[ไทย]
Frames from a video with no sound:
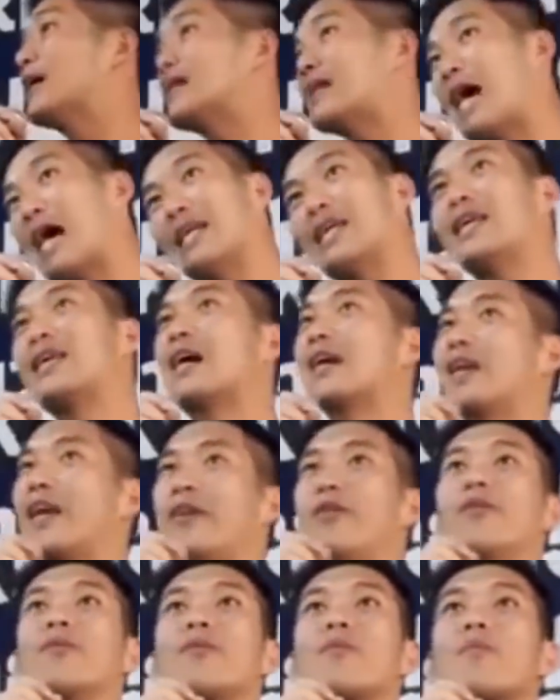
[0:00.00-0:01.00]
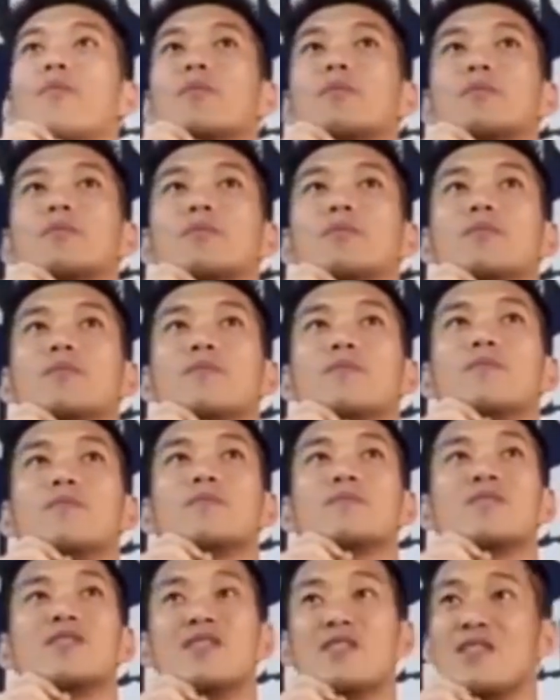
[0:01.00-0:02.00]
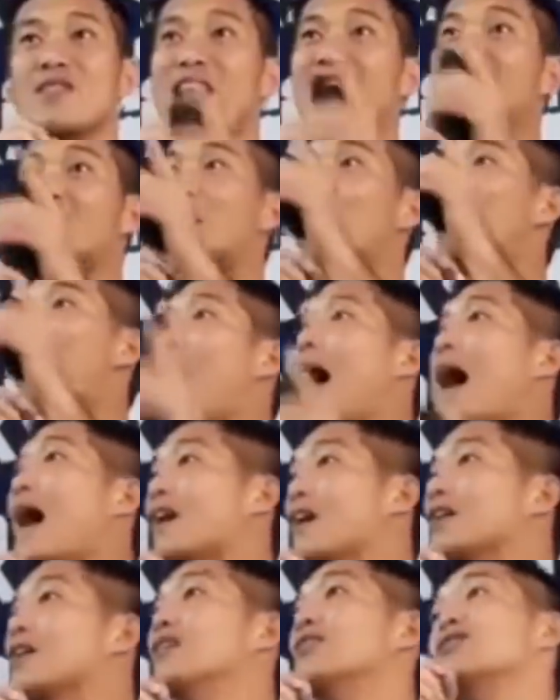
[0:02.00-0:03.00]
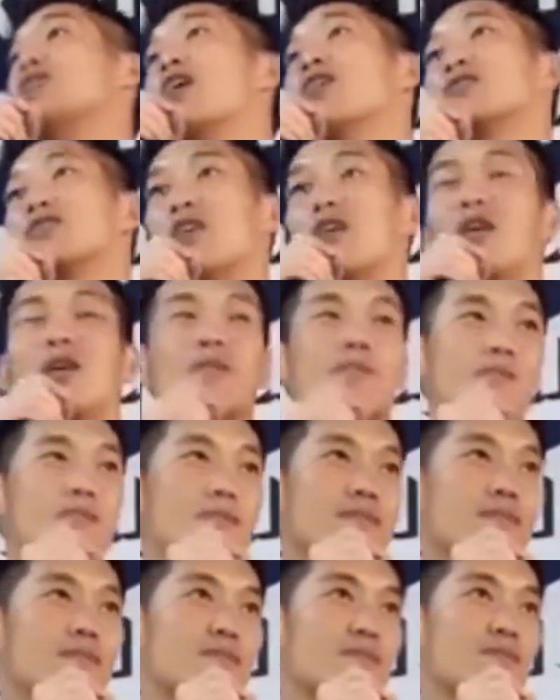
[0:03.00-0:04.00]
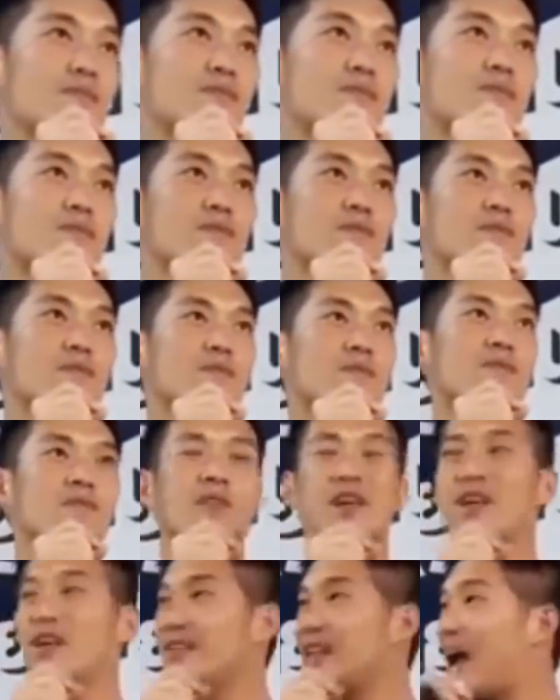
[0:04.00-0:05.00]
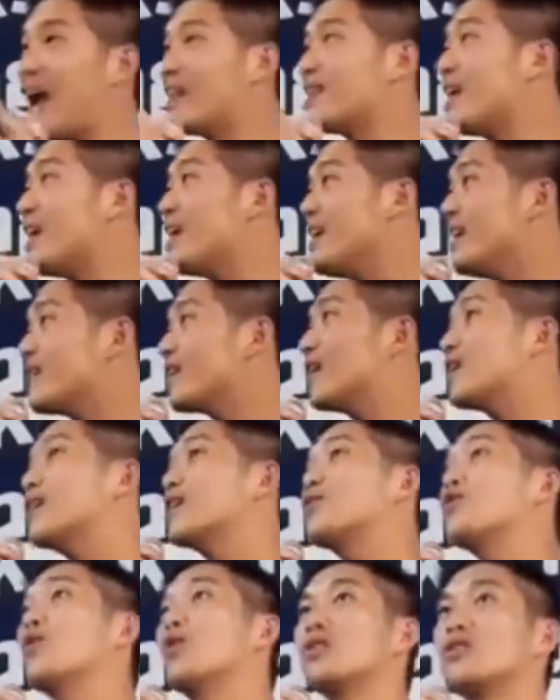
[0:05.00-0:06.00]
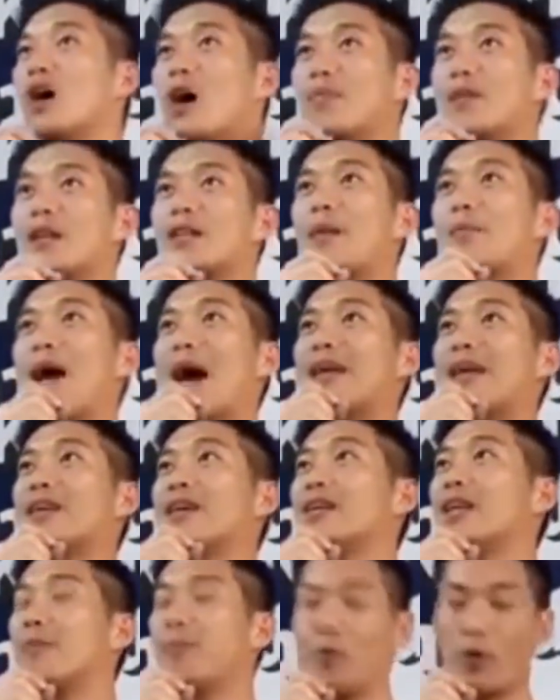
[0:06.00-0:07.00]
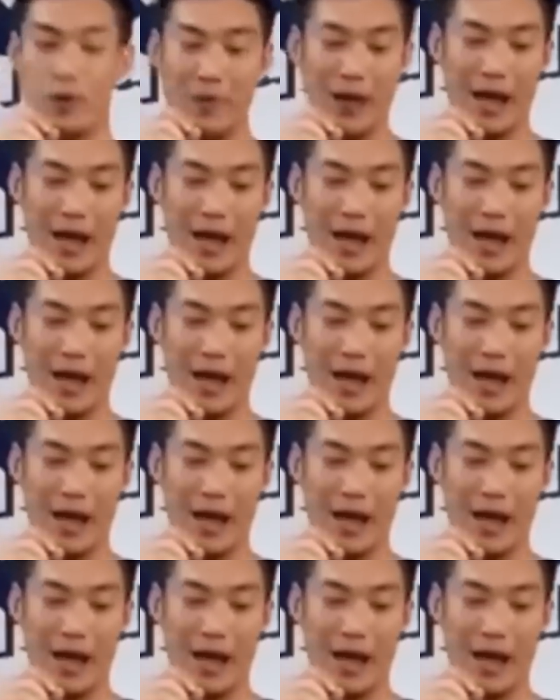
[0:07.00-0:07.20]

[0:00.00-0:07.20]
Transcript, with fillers: ข้างหน้าได้อย่างเร็วและสภาก็คือสสอีกหน้าที่หนึ่งก็คือตรวจสอบรัฐบาลอย่างที่พูดไป